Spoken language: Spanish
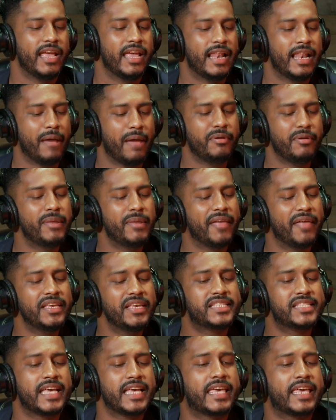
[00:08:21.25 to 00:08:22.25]
la Biblia
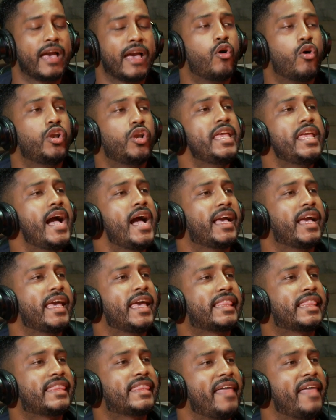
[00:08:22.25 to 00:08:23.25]
dice que Goliat
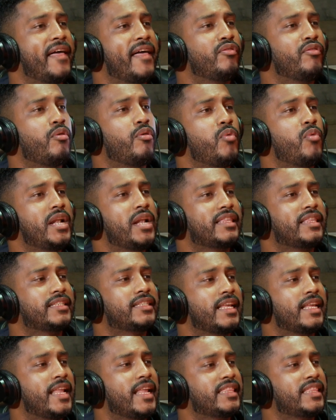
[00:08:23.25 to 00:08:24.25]
está dando vueltas
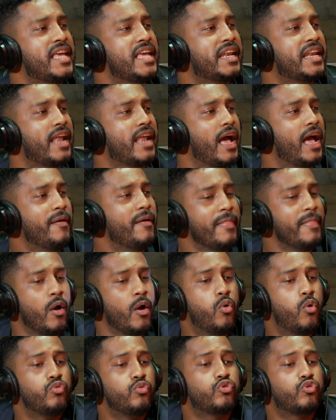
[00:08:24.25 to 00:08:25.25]
en la tierra
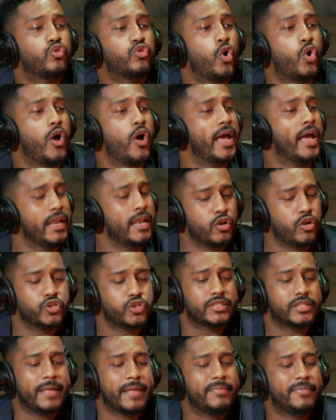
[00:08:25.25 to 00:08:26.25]
junto en
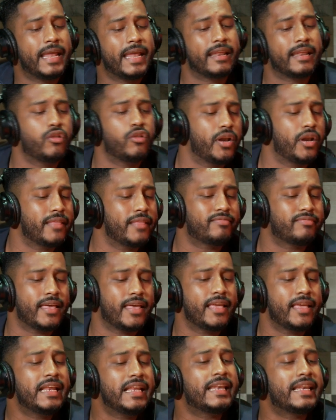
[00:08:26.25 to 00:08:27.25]
los enderredores
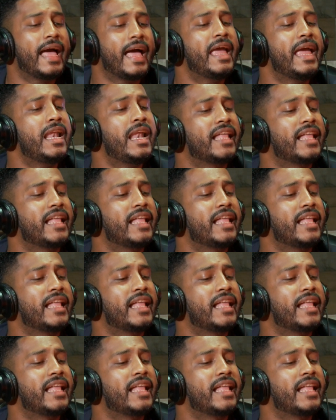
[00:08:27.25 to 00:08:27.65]
de Israel,